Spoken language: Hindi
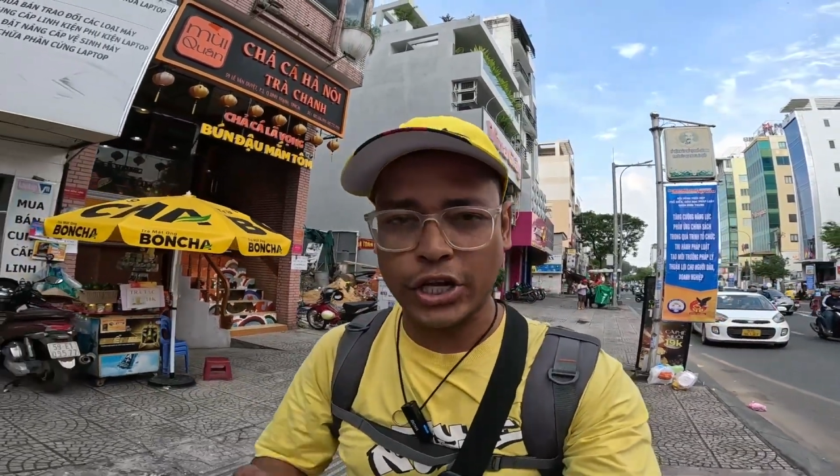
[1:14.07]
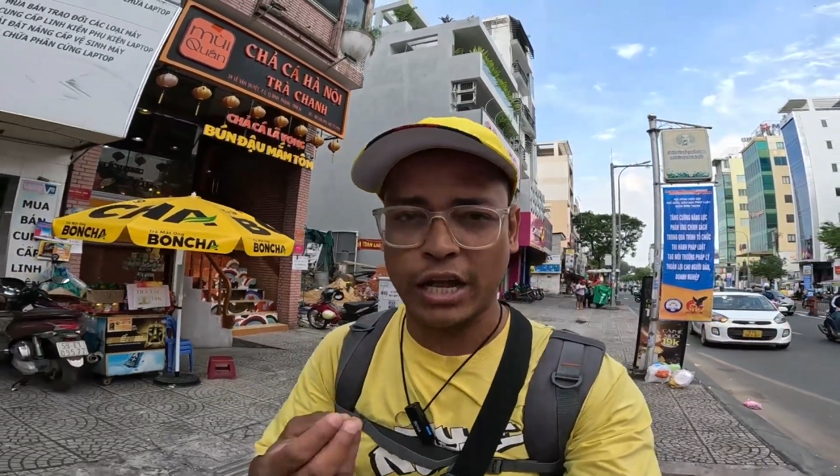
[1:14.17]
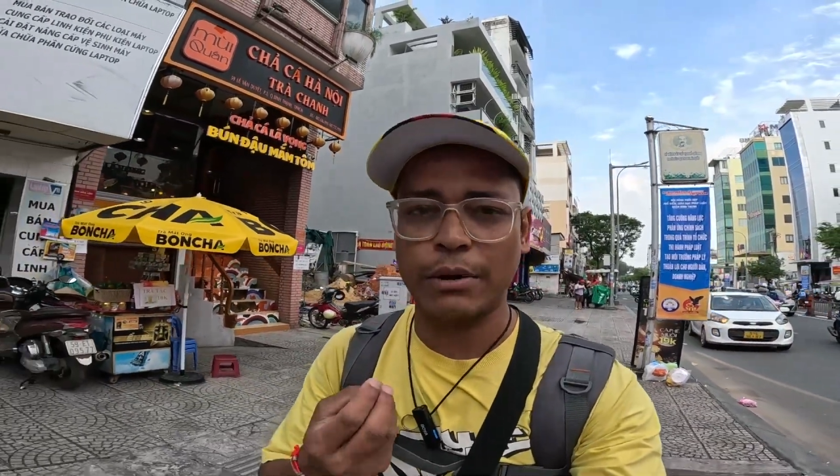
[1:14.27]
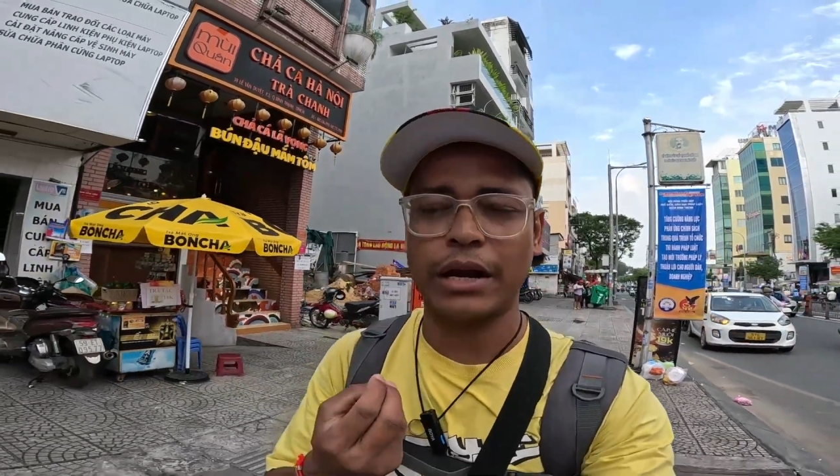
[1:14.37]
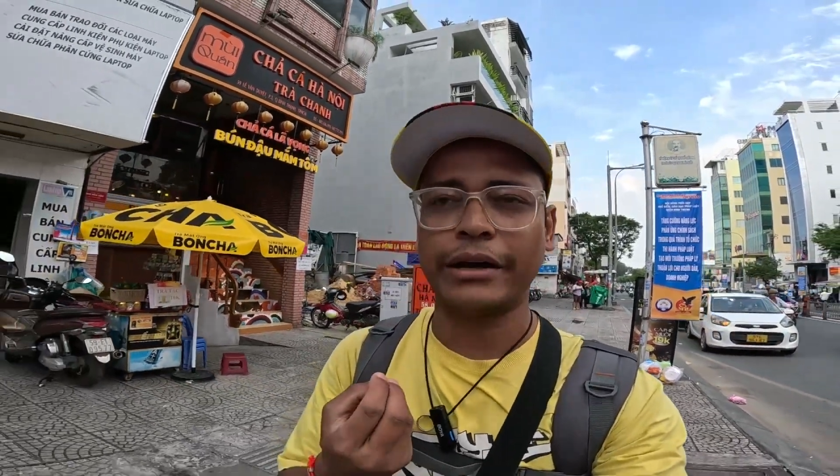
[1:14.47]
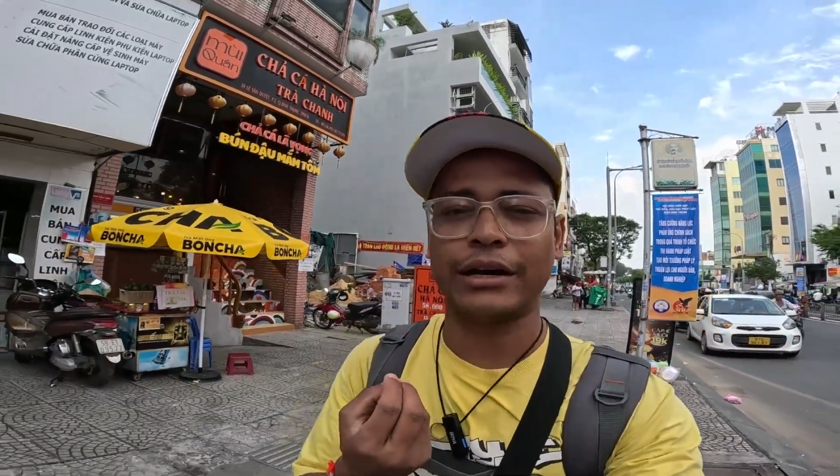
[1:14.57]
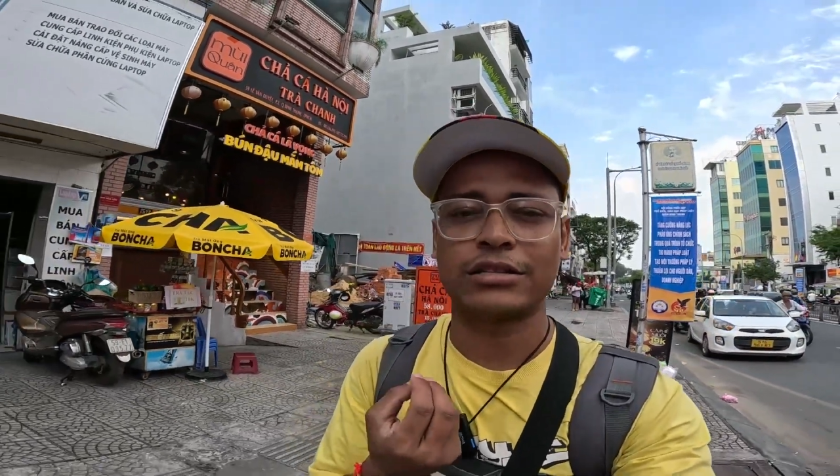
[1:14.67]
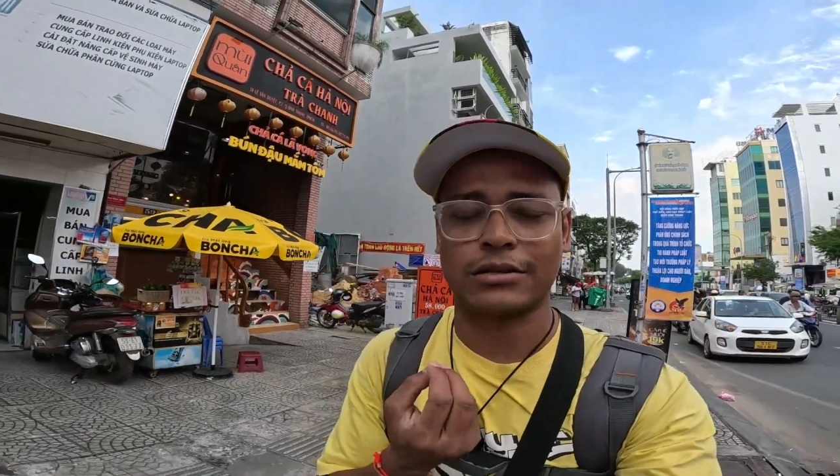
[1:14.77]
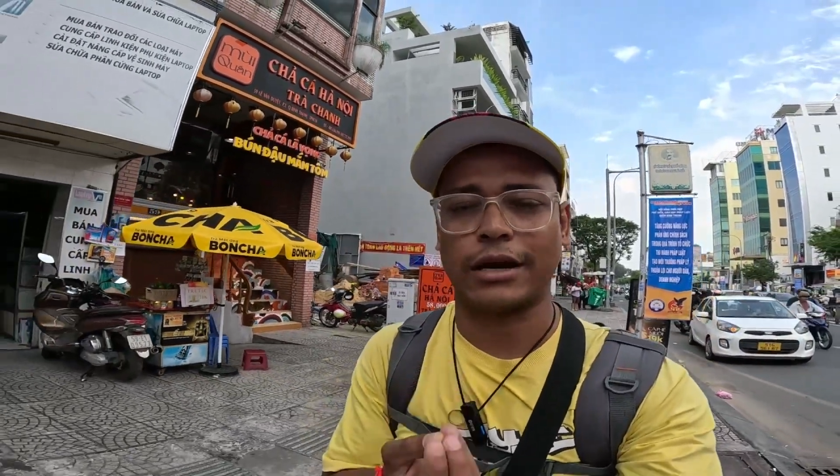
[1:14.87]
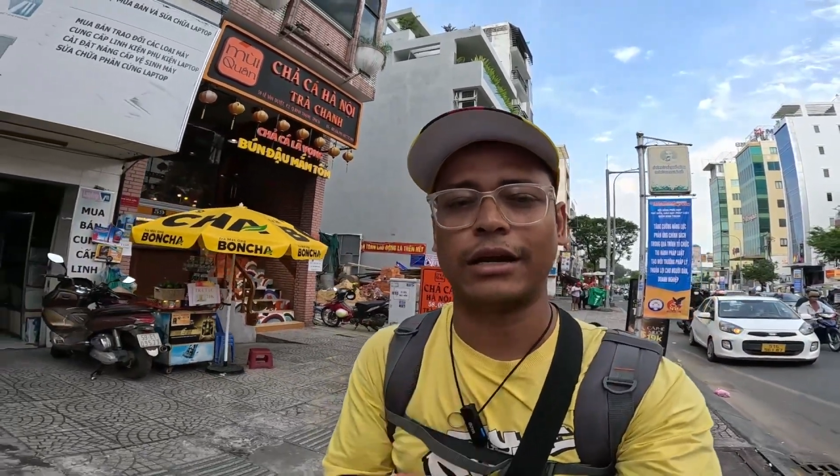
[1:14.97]
चिकन बनाने का
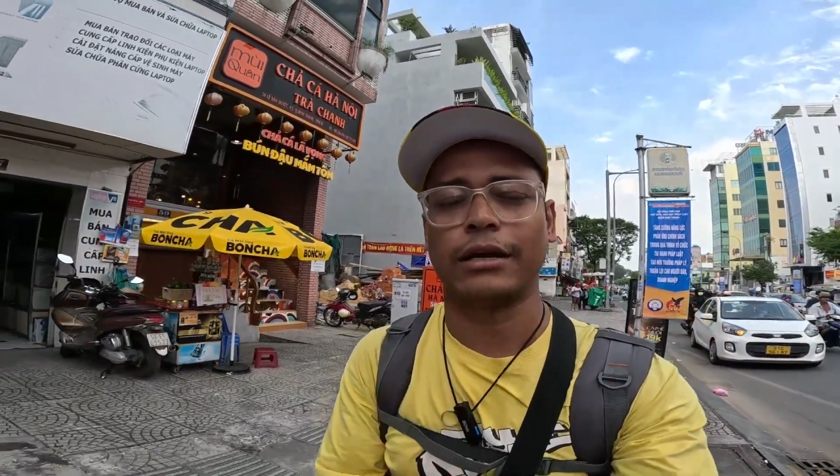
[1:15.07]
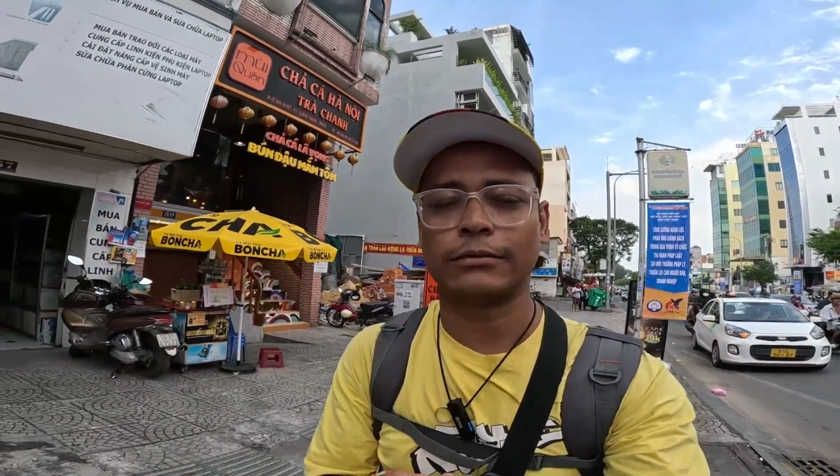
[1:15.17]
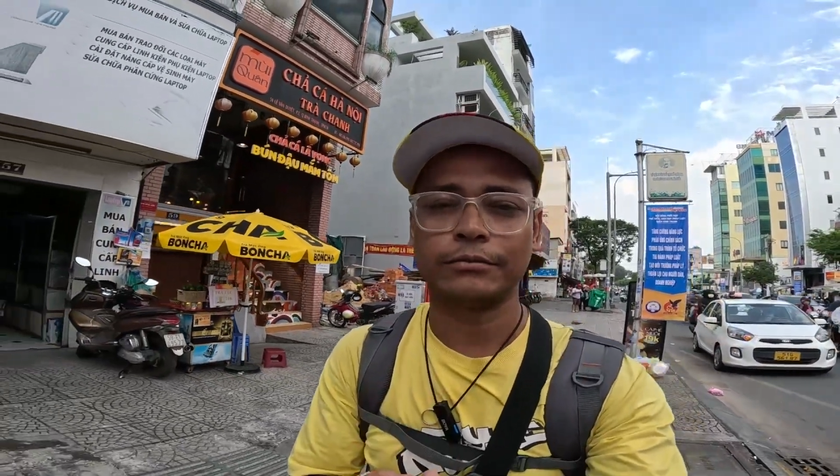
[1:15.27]
स्टाइल है